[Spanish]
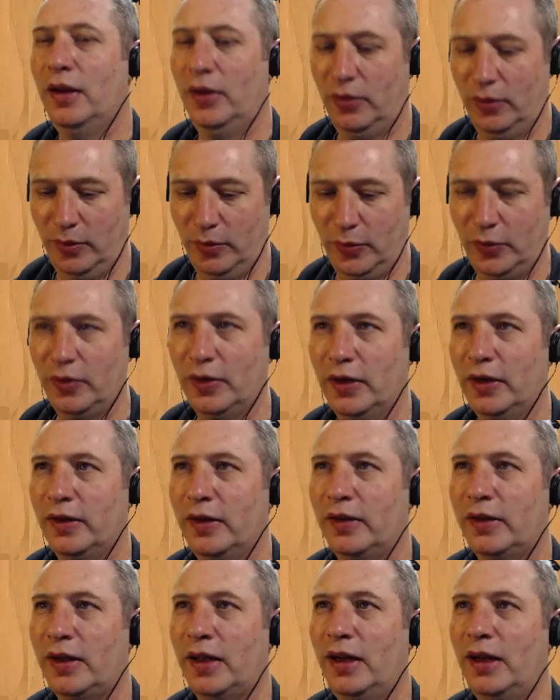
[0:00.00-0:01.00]
Ahí subimos
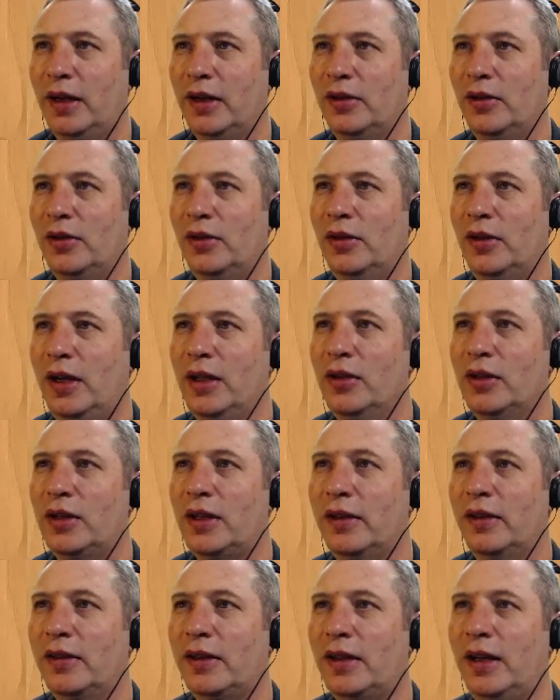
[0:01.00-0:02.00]
unas escaleras, luego hay
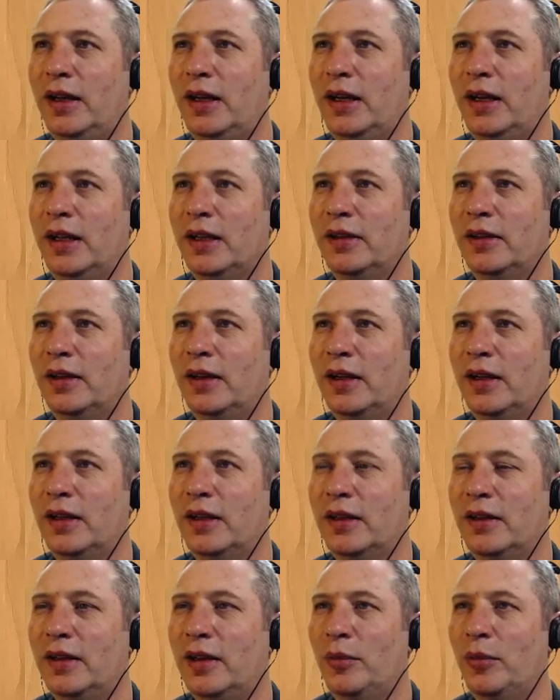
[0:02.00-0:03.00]
otras escaleras en
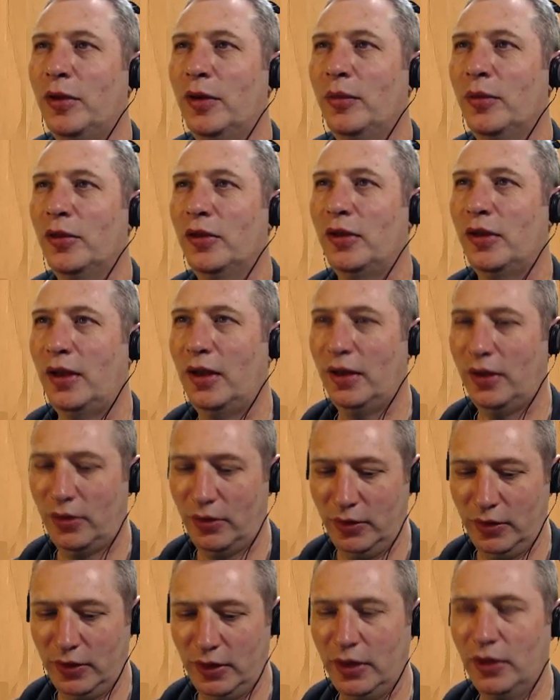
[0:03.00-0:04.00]
las que podemos
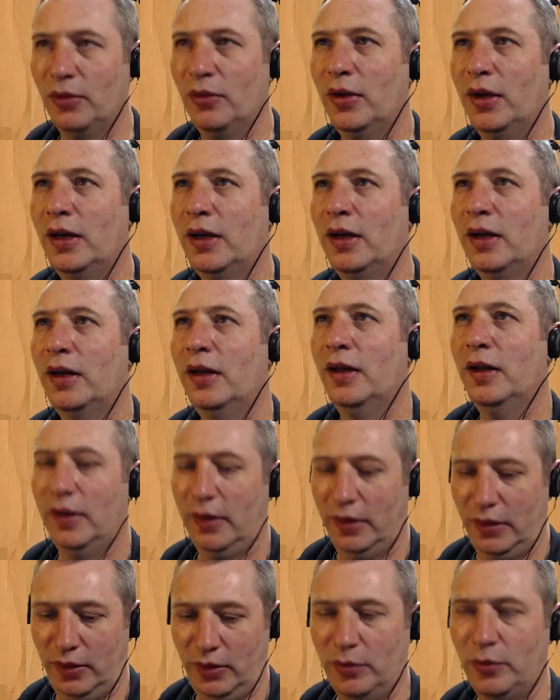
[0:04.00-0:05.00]
continuar,
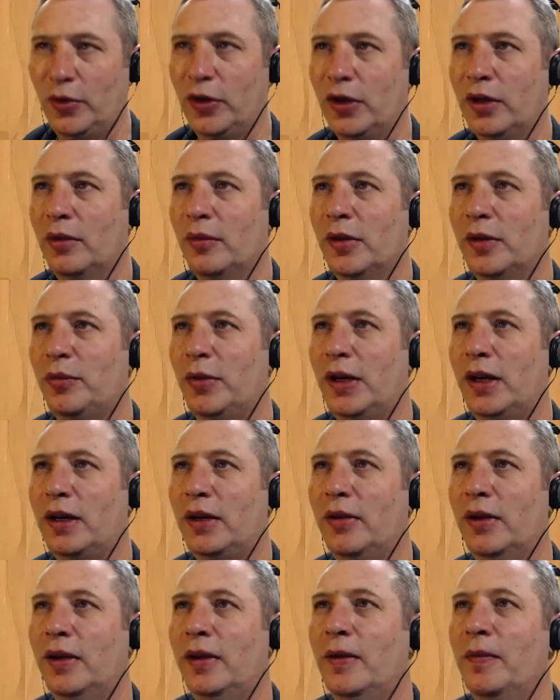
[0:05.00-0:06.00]
luego un poquito más para
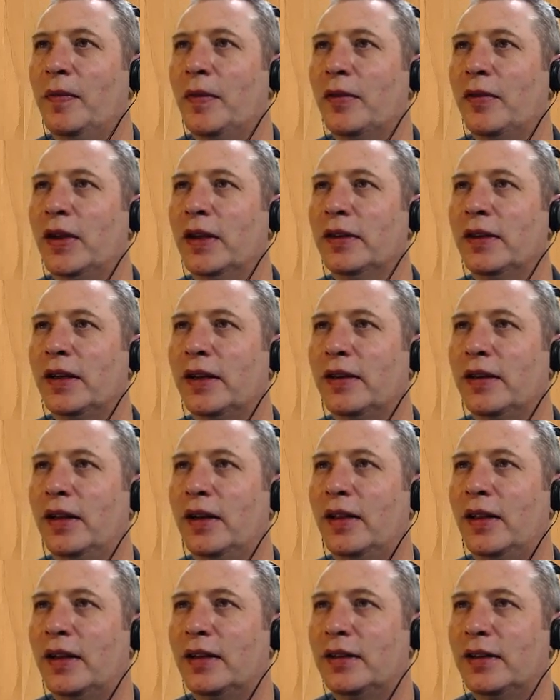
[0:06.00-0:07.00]
arriba. Fíjense que si
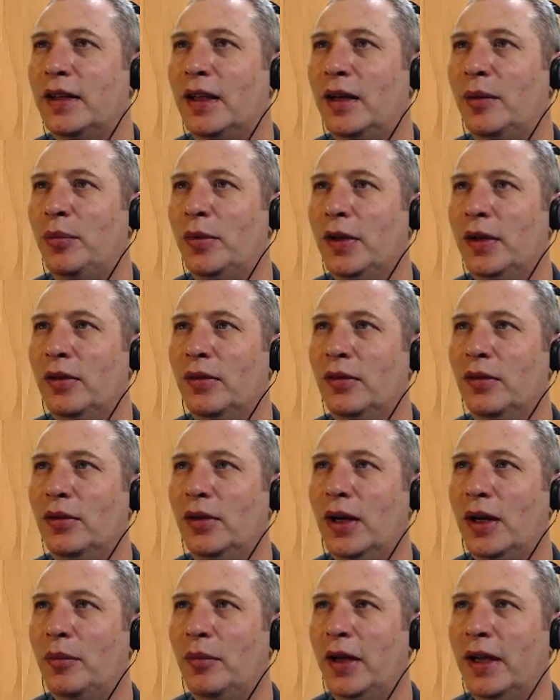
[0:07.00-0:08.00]
le das tap en un
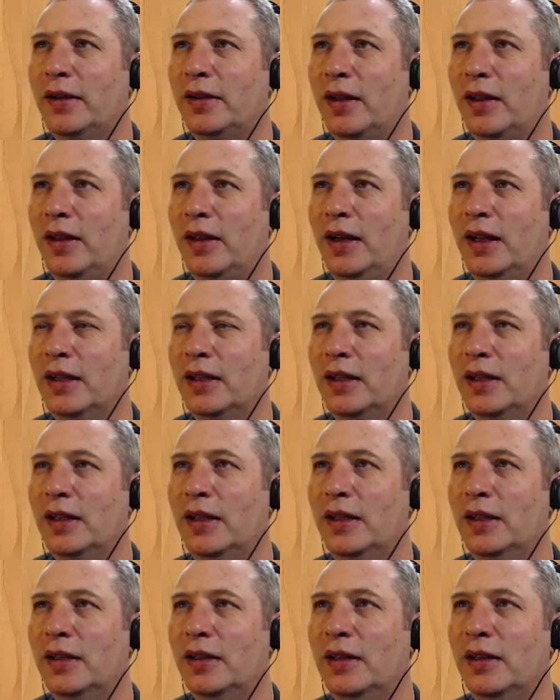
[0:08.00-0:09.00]
lugar más
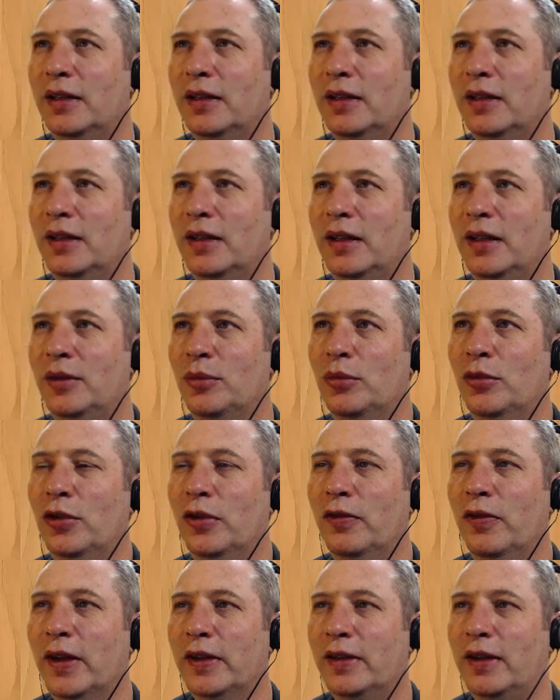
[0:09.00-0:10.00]
adelante, es
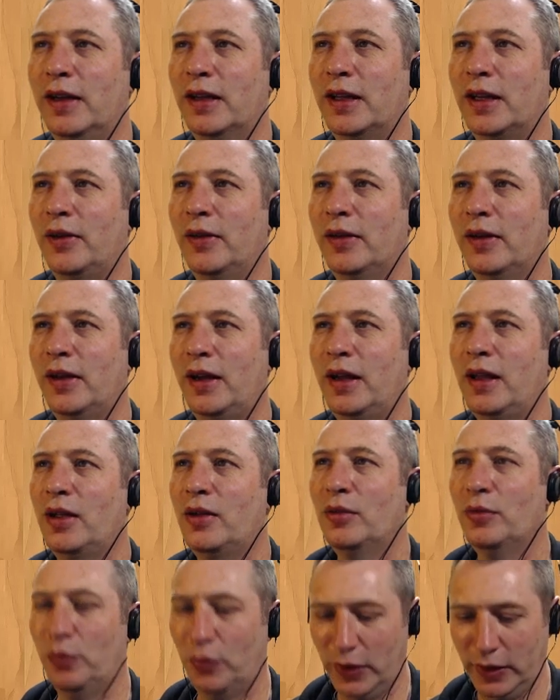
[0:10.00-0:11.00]
muy fácil atravesar. Ahí
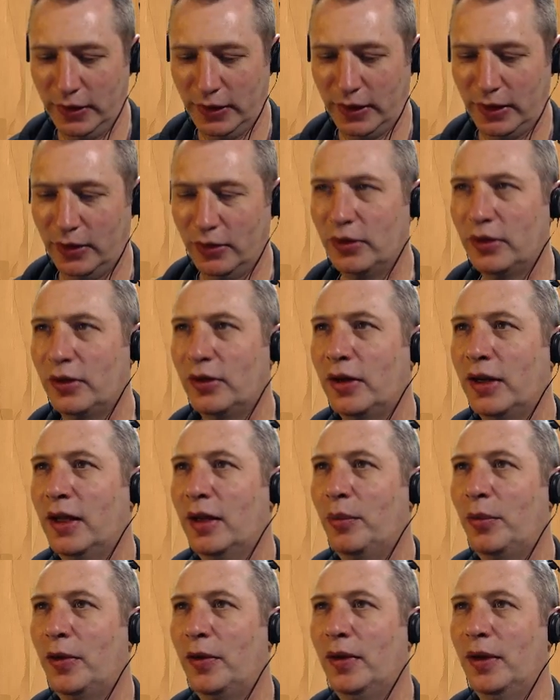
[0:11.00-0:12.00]
hay un puente que no creo que
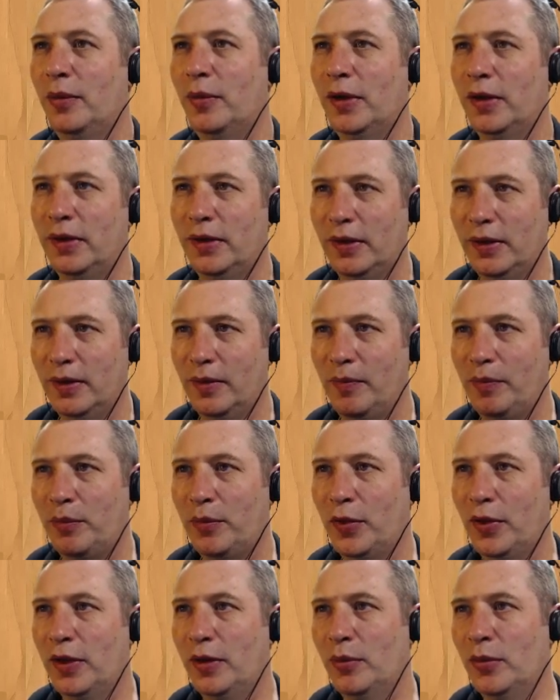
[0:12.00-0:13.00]
haya problema.
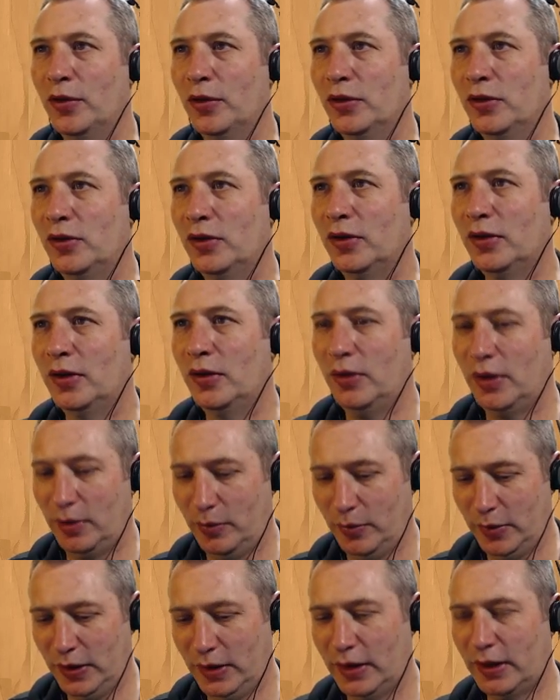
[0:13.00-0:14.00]
Podemos
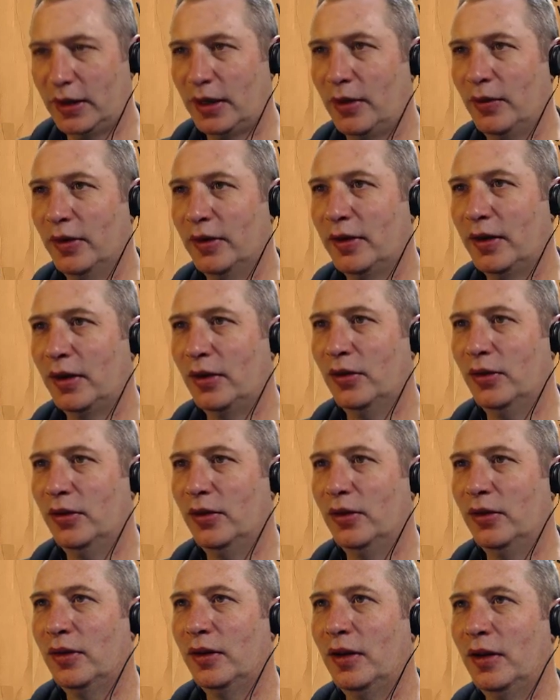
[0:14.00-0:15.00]
seguramente
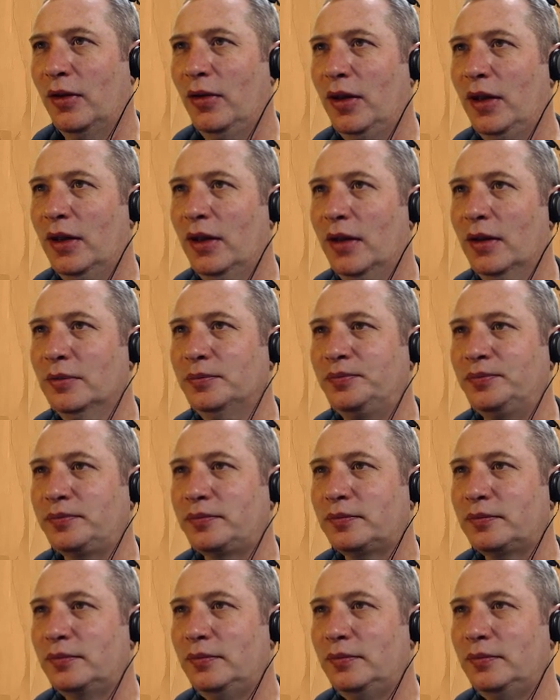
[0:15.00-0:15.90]
atravesarlo ahorita.